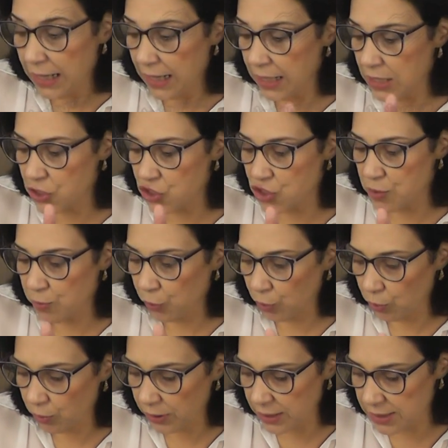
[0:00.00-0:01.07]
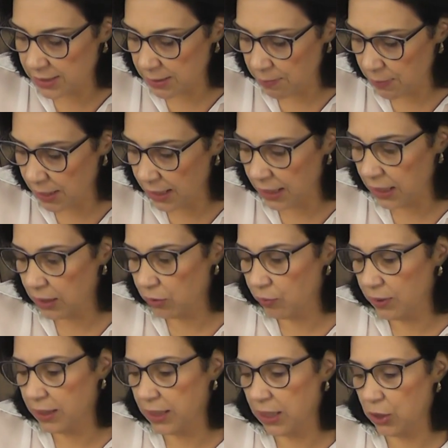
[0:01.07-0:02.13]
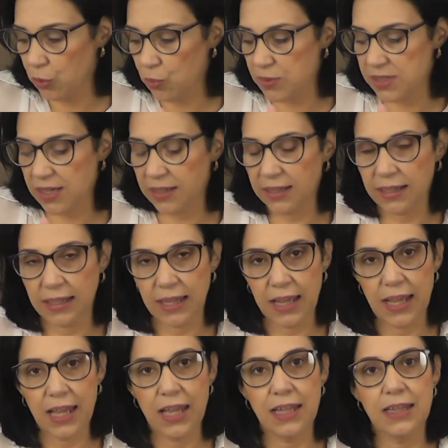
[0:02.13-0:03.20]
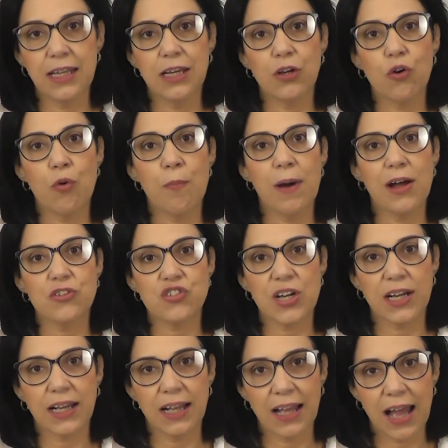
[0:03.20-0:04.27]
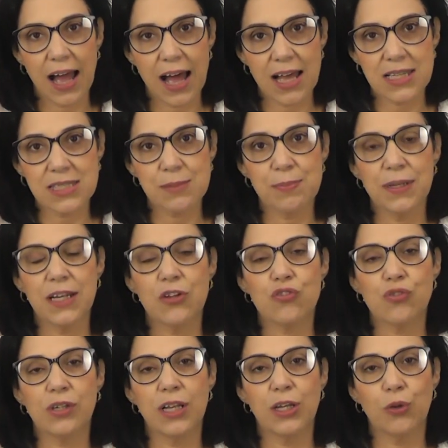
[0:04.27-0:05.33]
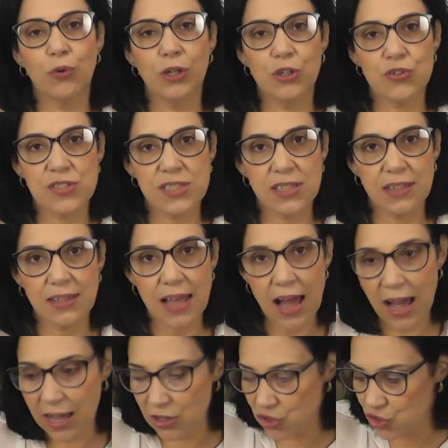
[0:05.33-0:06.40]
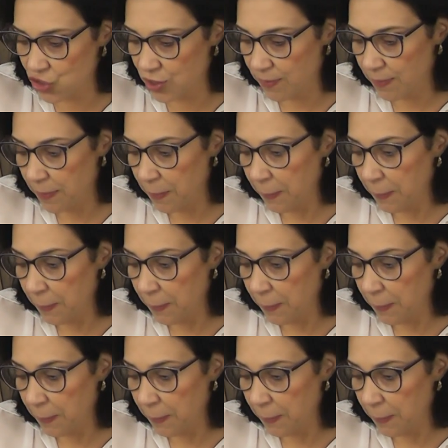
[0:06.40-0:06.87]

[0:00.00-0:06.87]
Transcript: Ele estimula o crescimento, ele reduz a queda, ele combate a caspa, ele ajuda na oleosidade,